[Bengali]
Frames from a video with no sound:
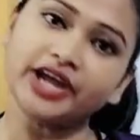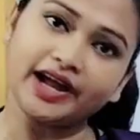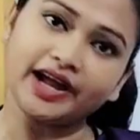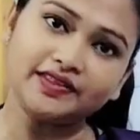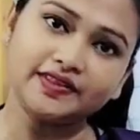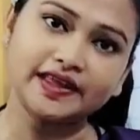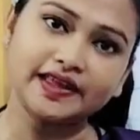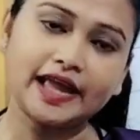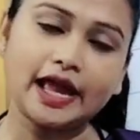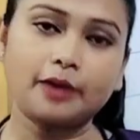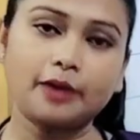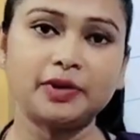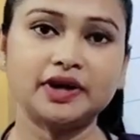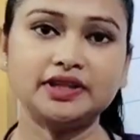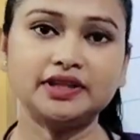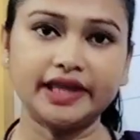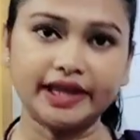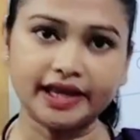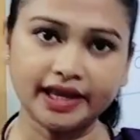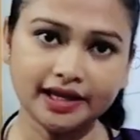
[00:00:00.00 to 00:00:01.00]
সেখান থেকে
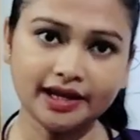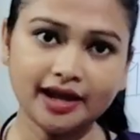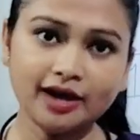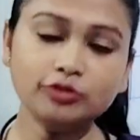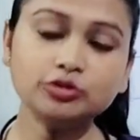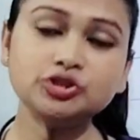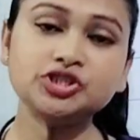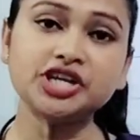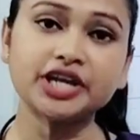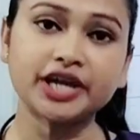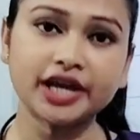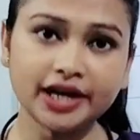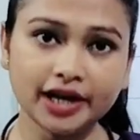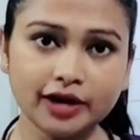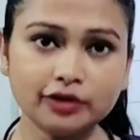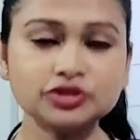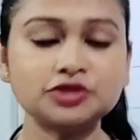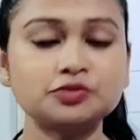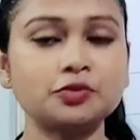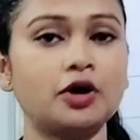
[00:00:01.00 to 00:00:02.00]
একবার দেখে নাও শিখে
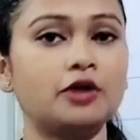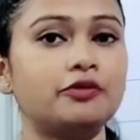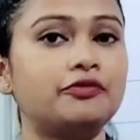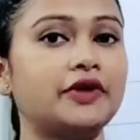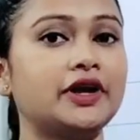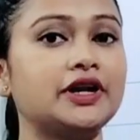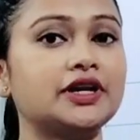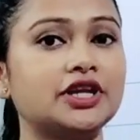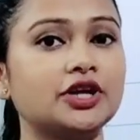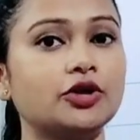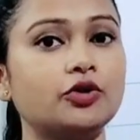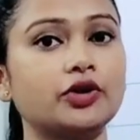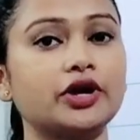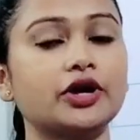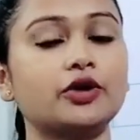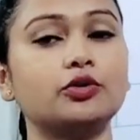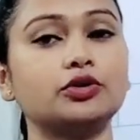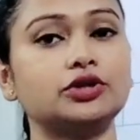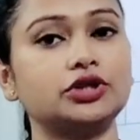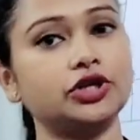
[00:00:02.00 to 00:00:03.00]
নাও স্মল ফ্রেন্ড কি
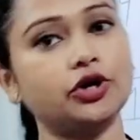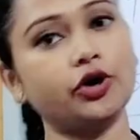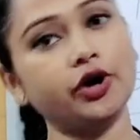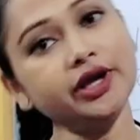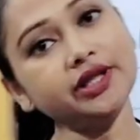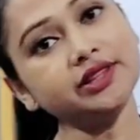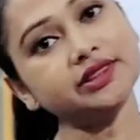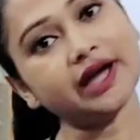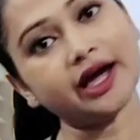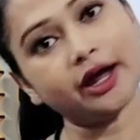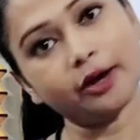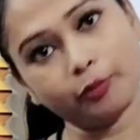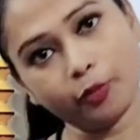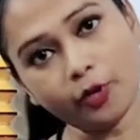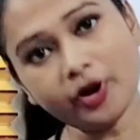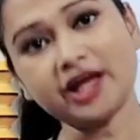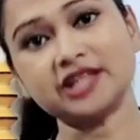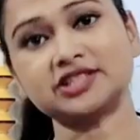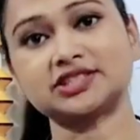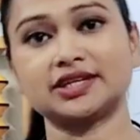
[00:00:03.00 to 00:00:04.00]
করে করতে হয়
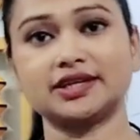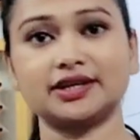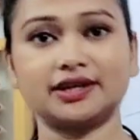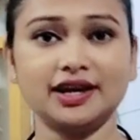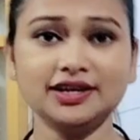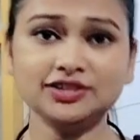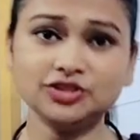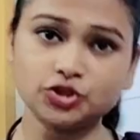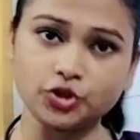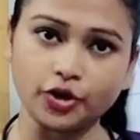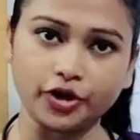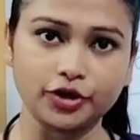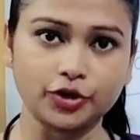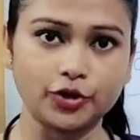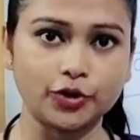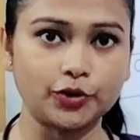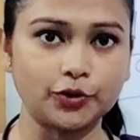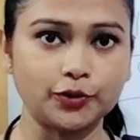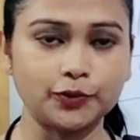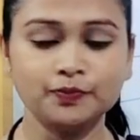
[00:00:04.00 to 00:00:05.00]
তারপর আজকের ক্লাস
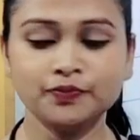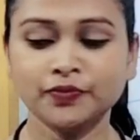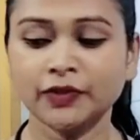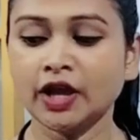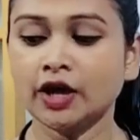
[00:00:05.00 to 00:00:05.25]
জয়েন করো